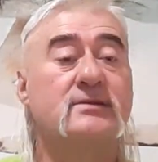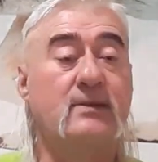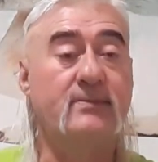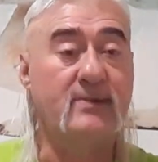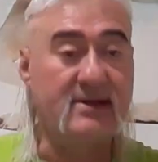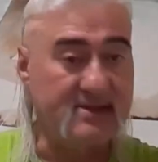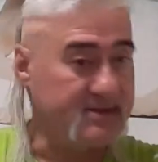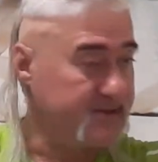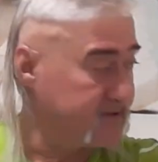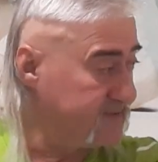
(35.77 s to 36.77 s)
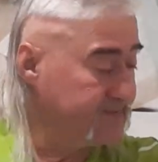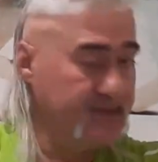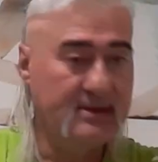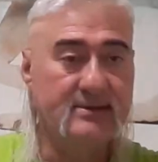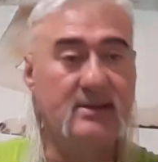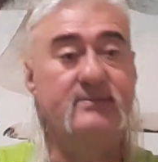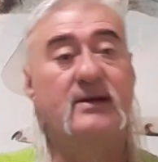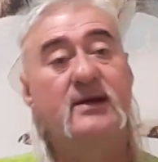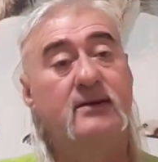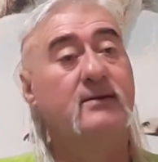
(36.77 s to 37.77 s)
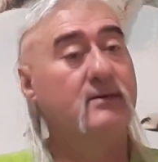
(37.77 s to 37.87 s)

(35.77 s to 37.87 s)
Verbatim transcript: Tapınmana şaştır. Dedim ya he,